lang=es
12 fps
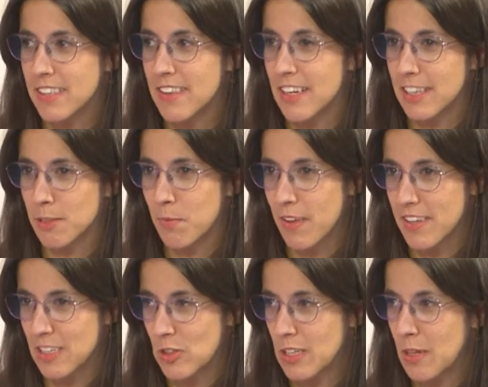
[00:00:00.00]
ciertas plazas
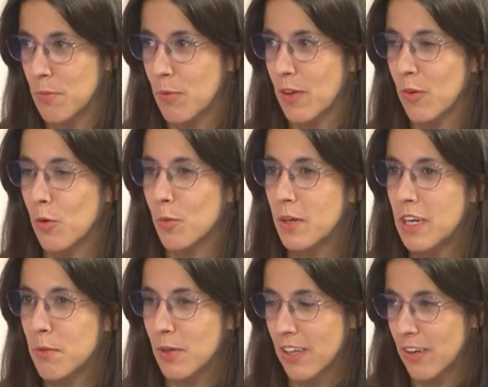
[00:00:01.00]
no se pueden
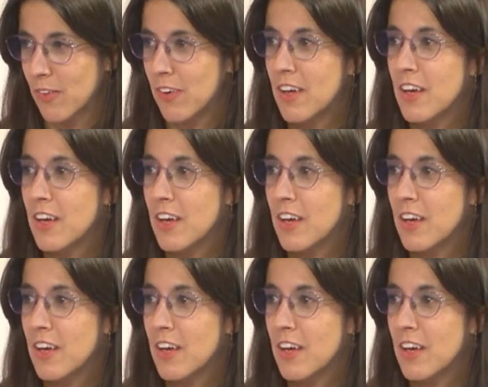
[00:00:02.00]
cubrir porque no,